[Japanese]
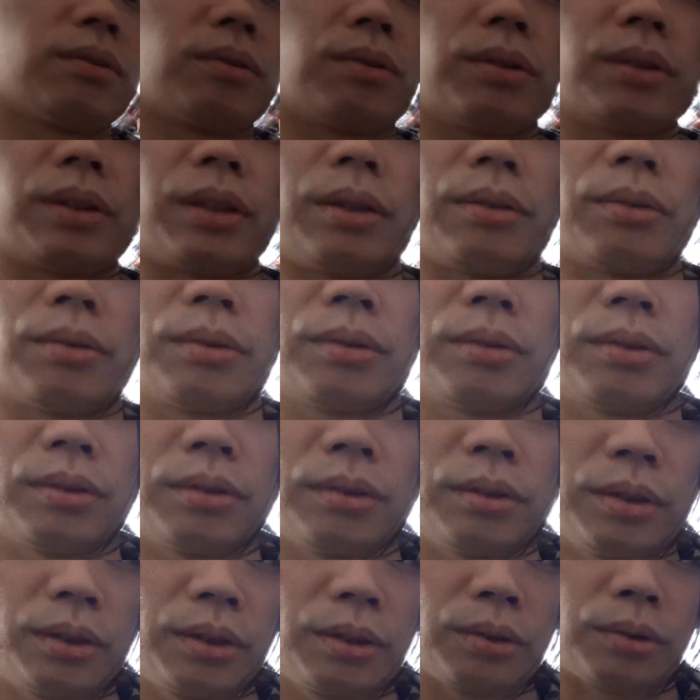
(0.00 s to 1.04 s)
動いている。
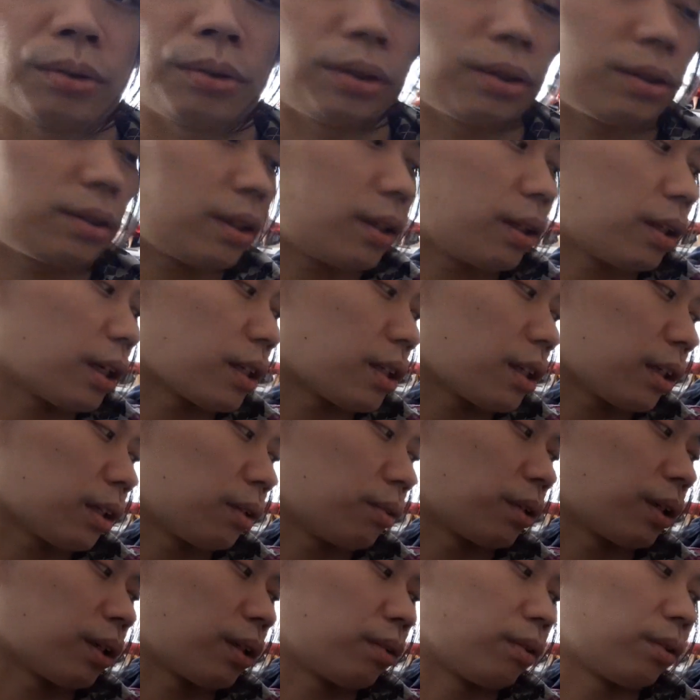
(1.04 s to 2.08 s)
ことですね。で、さっき
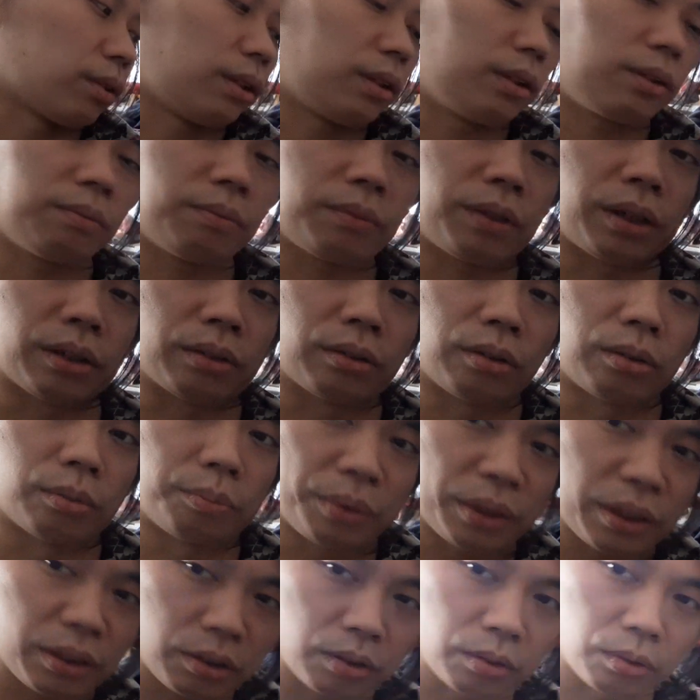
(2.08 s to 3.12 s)
言ってたように、あの、
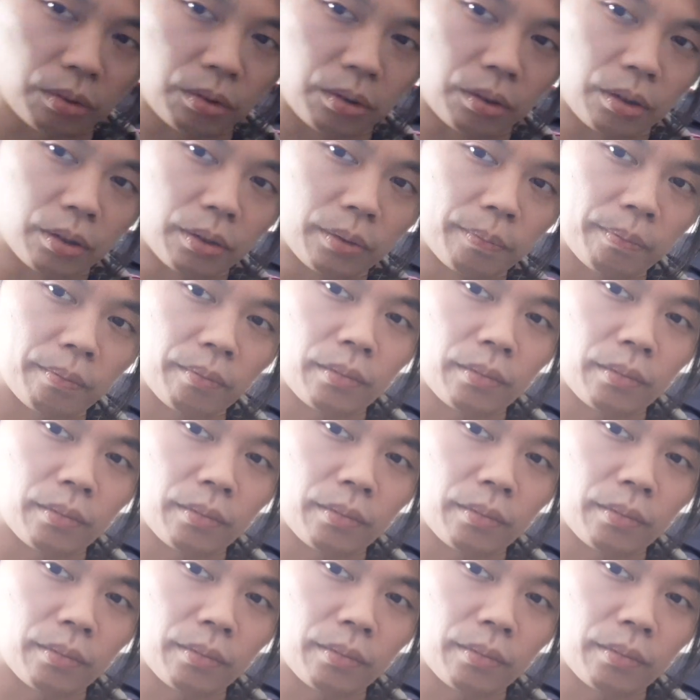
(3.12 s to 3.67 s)
ビッシュの、